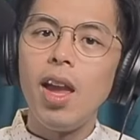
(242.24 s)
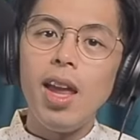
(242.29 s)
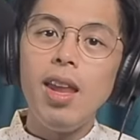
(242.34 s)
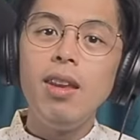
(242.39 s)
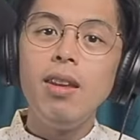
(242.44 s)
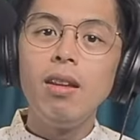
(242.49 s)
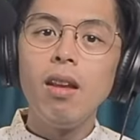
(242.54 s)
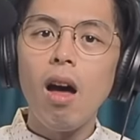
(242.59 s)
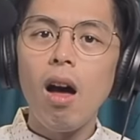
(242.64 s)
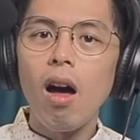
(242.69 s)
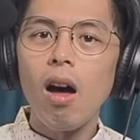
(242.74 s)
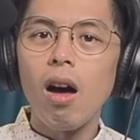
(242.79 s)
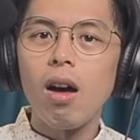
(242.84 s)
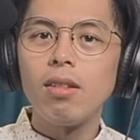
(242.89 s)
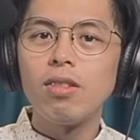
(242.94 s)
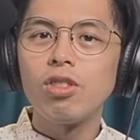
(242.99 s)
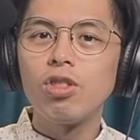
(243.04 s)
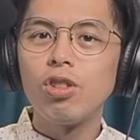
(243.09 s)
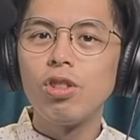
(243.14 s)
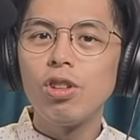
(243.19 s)
in
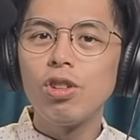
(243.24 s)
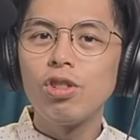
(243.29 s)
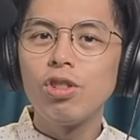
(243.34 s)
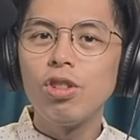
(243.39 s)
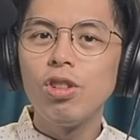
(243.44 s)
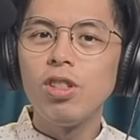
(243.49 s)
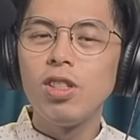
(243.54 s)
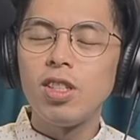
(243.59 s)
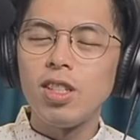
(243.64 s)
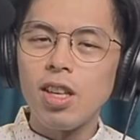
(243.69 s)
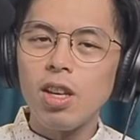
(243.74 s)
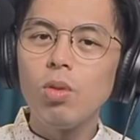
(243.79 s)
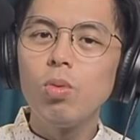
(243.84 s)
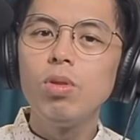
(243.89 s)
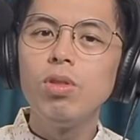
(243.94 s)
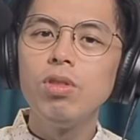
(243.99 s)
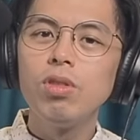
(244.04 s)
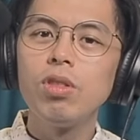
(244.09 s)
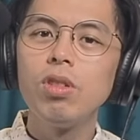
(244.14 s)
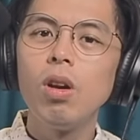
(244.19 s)
law 指的是结
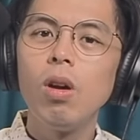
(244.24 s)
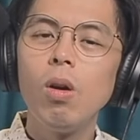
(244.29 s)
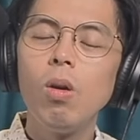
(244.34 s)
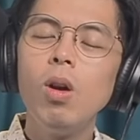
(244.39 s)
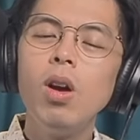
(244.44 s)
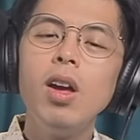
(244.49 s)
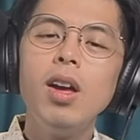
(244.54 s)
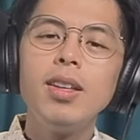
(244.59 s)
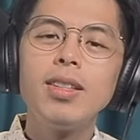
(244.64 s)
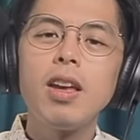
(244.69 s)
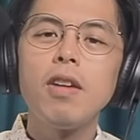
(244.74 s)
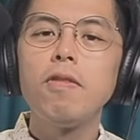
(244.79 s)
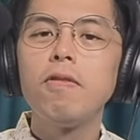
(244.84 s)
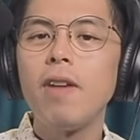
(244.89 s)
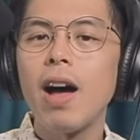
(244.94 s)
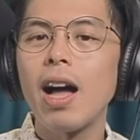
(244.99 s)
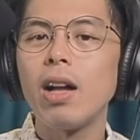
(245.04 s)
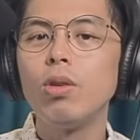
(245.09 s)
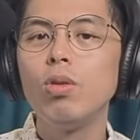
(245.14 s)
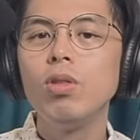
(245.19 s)
婚之后在
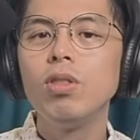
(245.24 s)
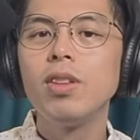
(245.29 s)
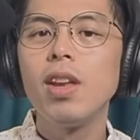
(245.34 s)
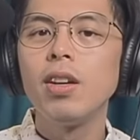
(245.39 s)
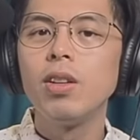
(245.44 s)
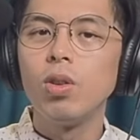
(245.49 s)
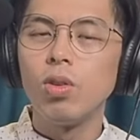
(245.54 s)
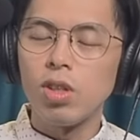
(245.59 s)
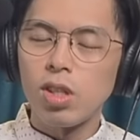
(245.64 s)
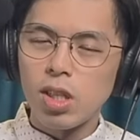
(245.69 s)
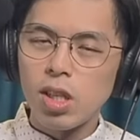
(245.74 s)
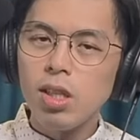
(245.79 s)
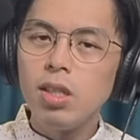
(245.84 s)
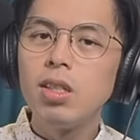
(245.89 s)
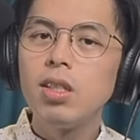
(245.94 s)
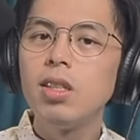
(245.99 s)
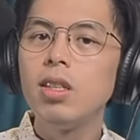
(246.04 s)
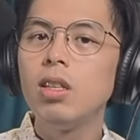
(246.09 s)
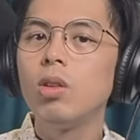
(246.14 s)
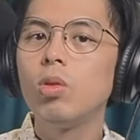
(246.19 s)
法律上有亲
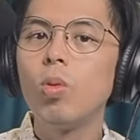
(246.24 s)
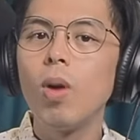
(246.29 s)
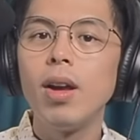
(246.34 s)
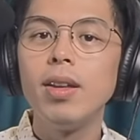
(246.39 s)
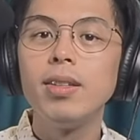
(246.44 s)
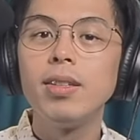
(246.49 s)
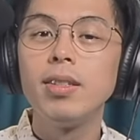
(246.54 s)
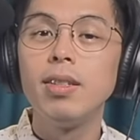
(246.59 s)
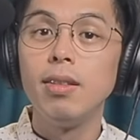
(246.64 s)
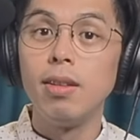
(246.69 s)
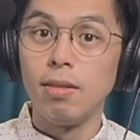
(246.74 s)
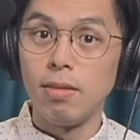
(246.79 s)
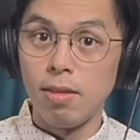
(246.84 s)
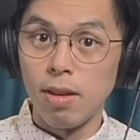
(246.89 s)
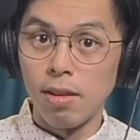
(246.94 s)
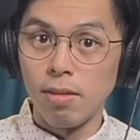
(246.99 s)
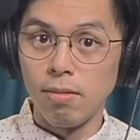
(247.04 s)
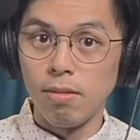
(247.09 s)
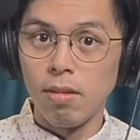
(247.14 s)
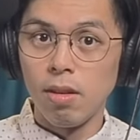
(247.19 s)
戚关系的
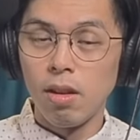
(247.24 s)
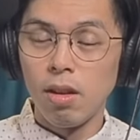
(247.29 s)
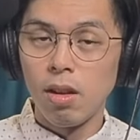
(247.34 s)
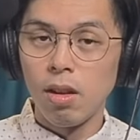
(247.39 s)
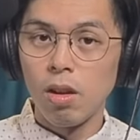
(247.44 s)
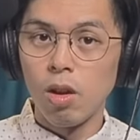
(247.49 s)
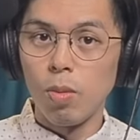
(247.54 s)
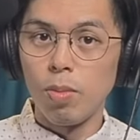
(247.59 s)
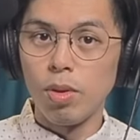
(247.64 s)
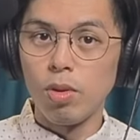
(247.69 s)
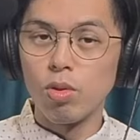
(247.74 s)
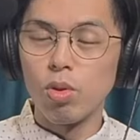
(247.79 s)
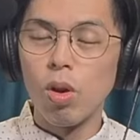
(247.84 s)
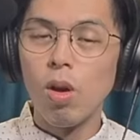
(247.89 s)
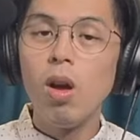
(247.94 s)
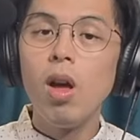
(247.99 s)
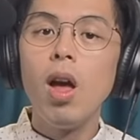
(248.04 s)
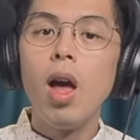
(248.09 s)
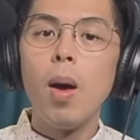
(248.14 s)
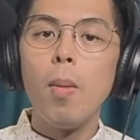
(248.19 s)
人。好，比如
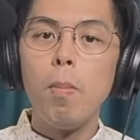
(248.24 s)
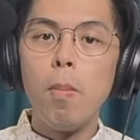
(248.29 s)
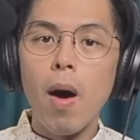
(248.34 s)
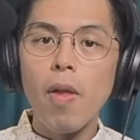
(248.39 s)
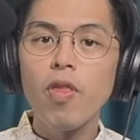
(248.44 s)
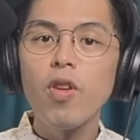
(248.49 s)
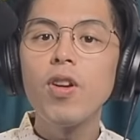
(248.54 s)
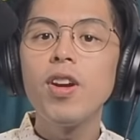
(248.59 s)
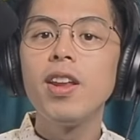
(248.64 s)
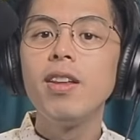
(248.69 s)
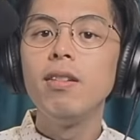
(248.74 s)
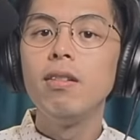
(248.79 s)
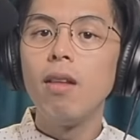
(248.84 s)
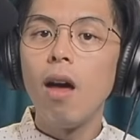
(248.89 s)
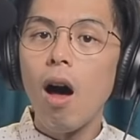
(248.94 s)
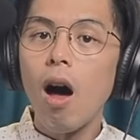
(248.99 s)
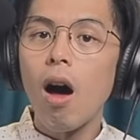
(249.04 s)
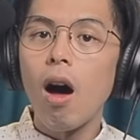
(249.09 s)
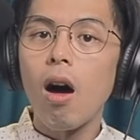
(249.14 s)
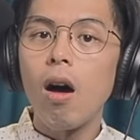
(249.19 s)
说 mother in
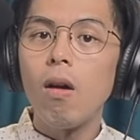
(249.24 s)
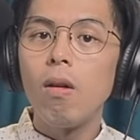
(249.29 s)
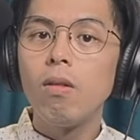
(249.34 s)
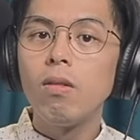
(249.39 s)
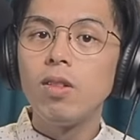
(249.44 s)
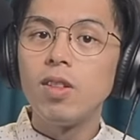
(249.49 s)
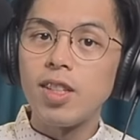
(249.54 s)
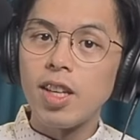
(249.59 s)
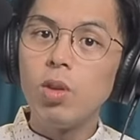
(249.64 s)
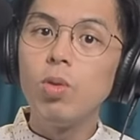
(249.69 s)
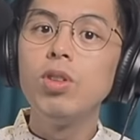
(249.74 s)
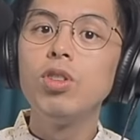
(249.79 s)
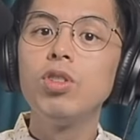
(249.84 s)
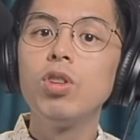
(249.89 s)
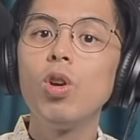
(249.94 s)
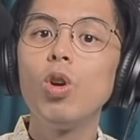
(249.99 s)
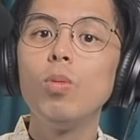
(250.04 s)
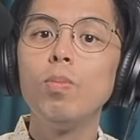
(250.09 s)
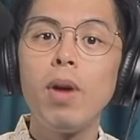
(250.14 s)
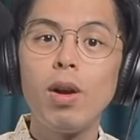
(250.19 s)
law，结婚之
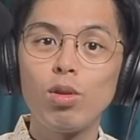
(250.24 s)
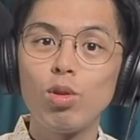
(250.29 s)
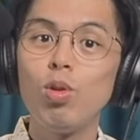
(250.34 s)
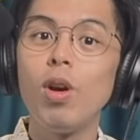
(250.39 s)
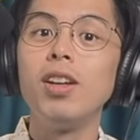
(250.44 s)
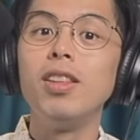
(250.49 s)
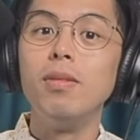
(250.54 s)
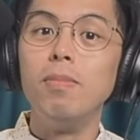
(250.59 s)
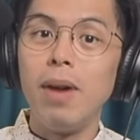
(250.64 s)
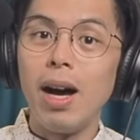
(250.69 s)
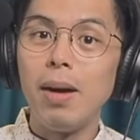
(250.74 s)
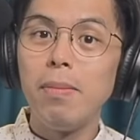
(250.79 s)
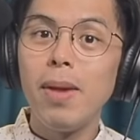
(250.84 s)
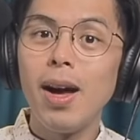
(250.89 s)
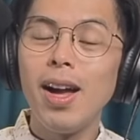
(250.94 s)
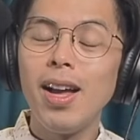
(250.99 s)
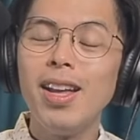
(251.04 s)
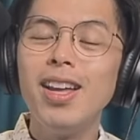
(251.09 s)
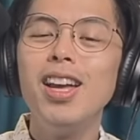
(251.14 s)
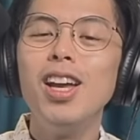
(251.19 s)
后冒出来的妈
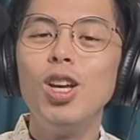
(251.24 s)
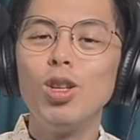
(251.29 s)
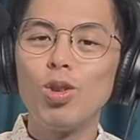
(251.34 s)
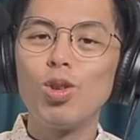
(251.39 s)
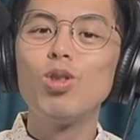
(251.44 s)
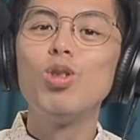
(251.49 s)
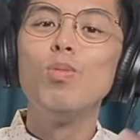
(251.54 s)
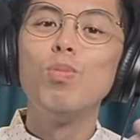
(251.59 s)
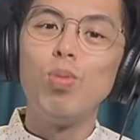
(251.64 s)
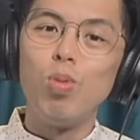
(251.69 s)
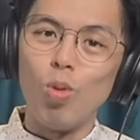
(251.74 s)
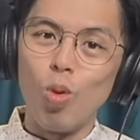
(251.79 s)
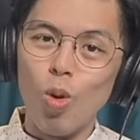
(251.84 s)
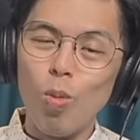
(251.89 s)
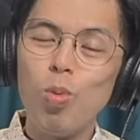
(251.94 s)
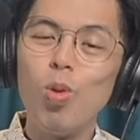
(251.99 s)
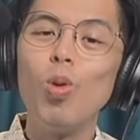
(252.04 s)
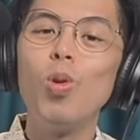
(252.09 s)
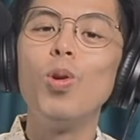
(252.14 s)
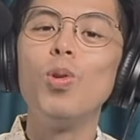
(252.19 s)
妈，就是婆
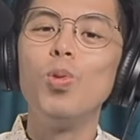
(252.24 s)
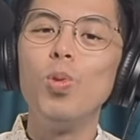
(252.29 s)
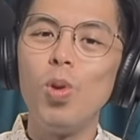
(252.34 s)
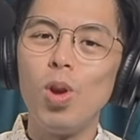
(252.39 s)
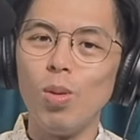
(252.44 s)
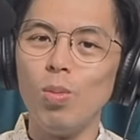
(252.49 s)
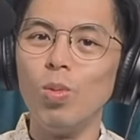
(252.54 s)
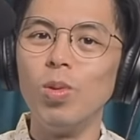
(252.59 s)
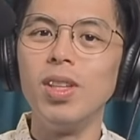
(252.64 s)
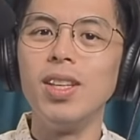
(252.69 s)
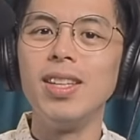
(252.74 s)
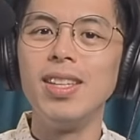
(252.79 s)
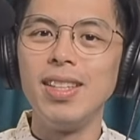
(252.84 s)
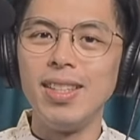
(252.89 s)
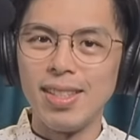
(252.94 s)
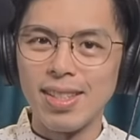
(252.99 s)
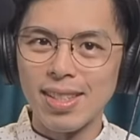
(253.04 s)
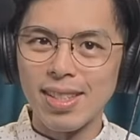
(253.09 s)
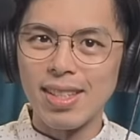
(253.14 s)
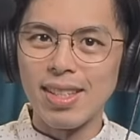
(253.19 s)
婆或岳母的意
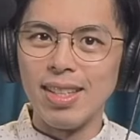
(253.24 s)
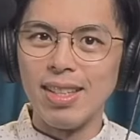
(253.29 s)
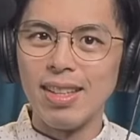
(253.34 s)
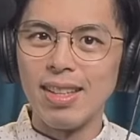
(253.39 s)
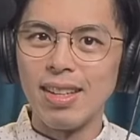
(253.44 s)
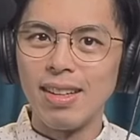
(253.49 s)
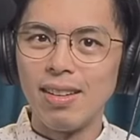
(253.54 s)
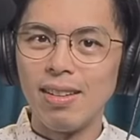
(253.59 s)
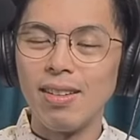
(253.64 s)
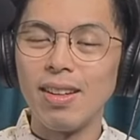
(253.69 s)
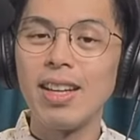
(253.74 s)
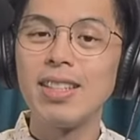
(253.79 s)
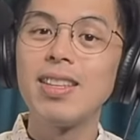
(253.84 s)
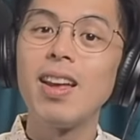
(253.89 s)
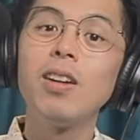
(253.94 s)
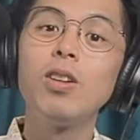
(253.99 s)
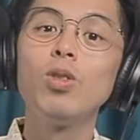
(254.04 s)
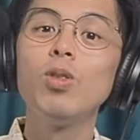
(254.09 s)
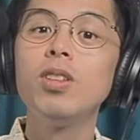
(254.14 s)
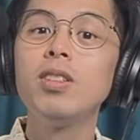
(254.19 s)
思。好，来
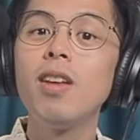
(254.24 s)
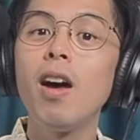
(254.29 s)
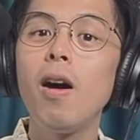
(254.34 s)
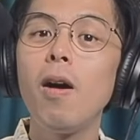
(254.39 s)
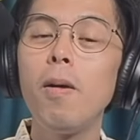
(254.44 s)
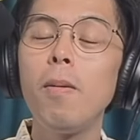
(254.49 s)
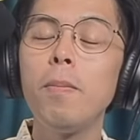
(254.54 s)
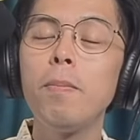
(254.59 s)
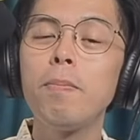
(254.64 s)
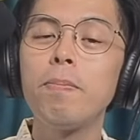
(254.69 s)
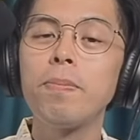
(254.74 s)
造个句子哦。